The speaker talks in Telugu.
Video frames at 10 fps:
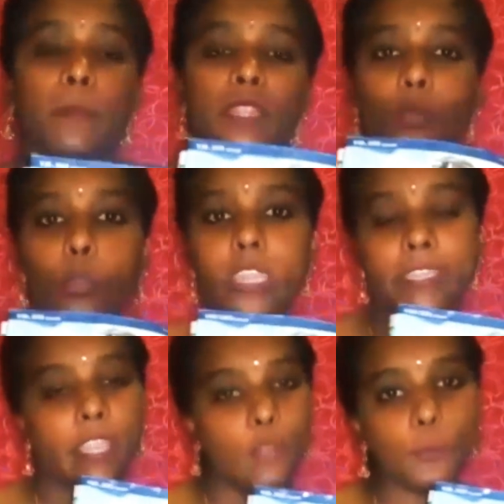ఇది ఓన్లీ
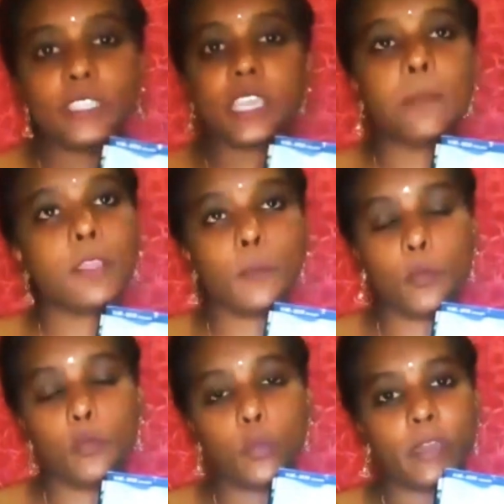టెన్ రూపీస్కే మీకు
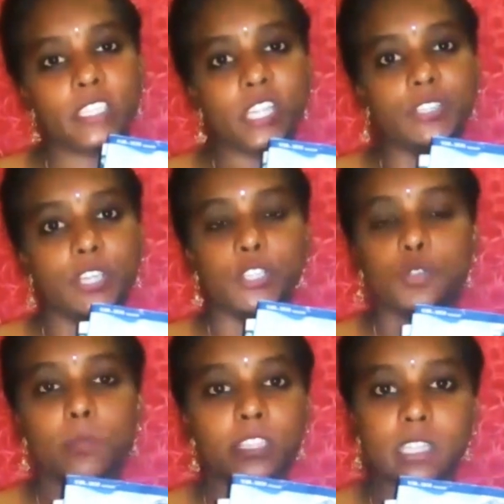బుక్ బుక్ పర్చేజ్
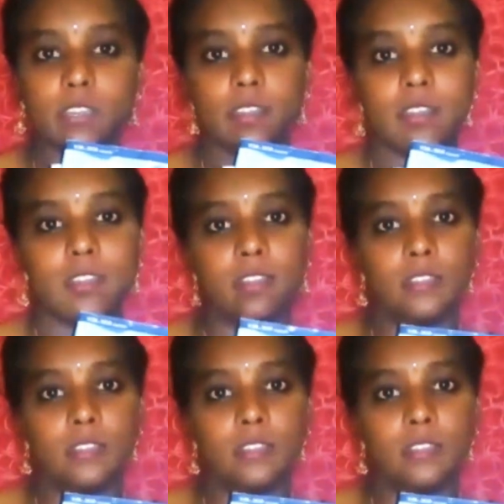చేయొచ్చు మనం జనరల్